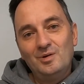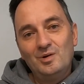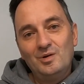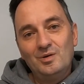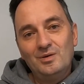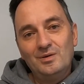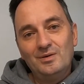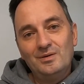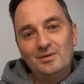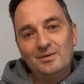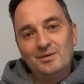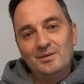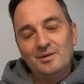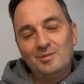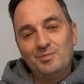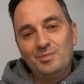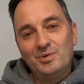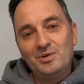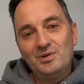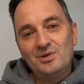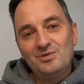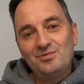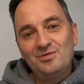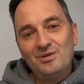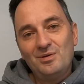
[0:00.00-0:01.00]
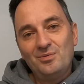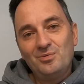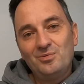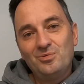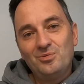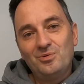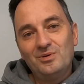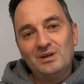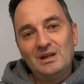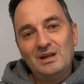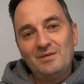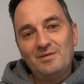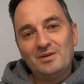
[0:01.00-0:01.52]
e, poniedziałku,
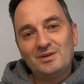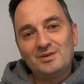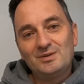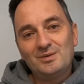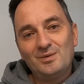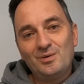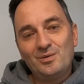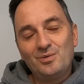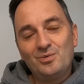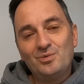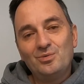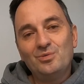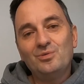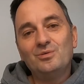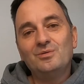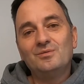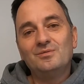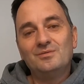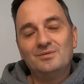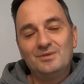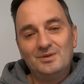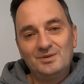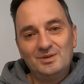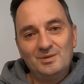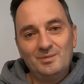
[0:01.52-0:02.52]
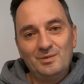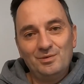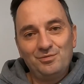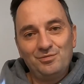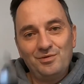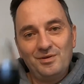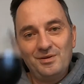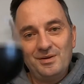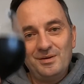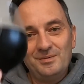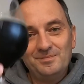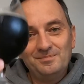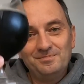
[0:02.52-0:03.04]
a dla Was torku. Do
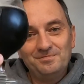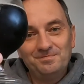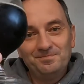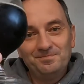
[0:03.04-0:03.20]
zobaczenia.